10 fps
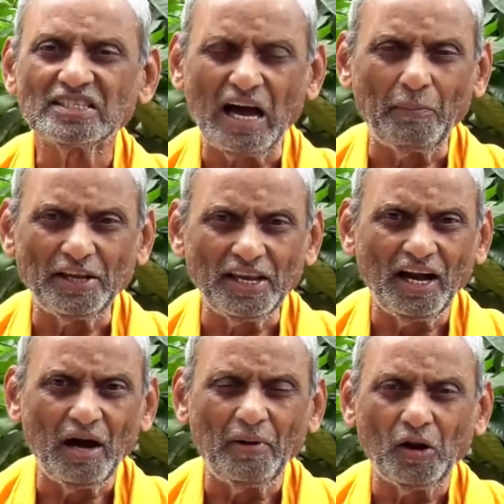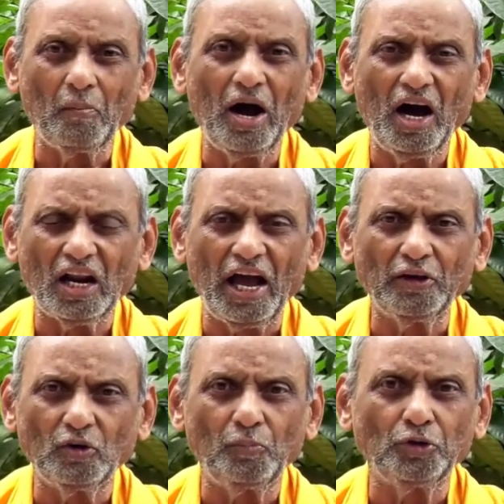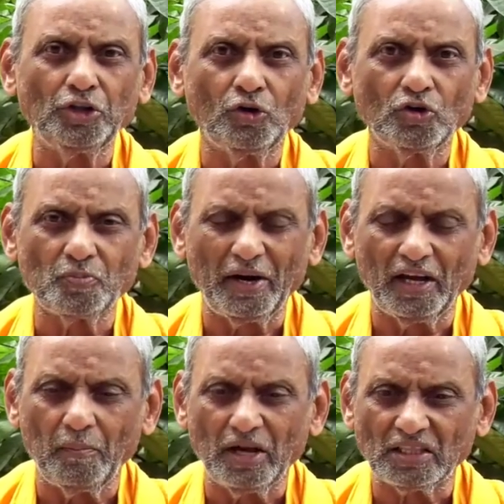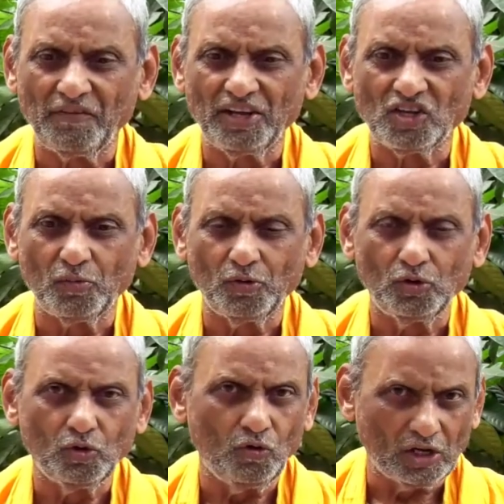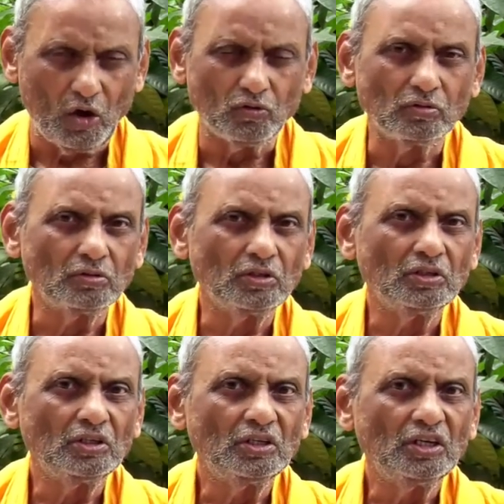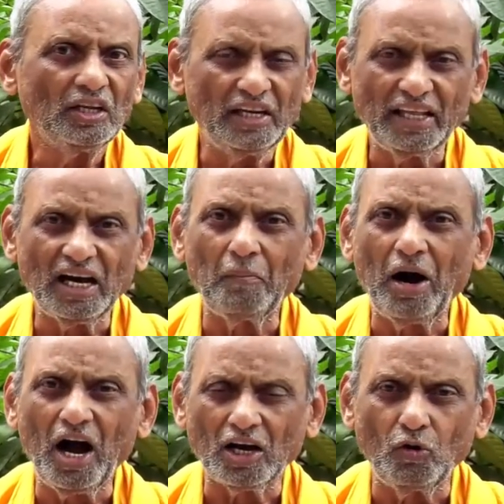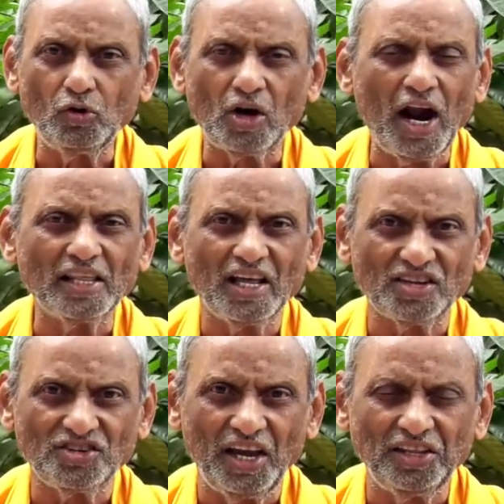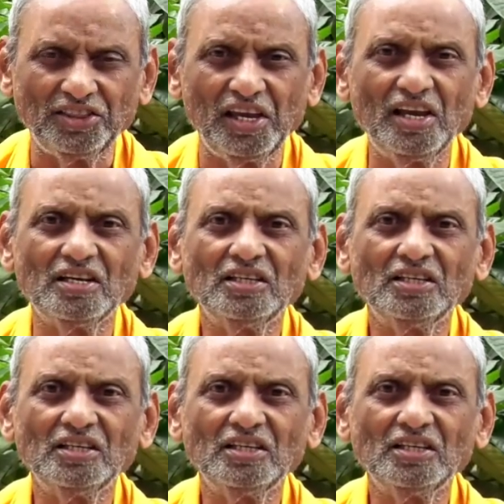సామాన్యంగా మనం మహానాయకుల పుట్టినరోజు పండగ మాత్రమే జరుపుకుంటూ ఉంటాం లేదా మహాకవులు కాళిదాస జయంతి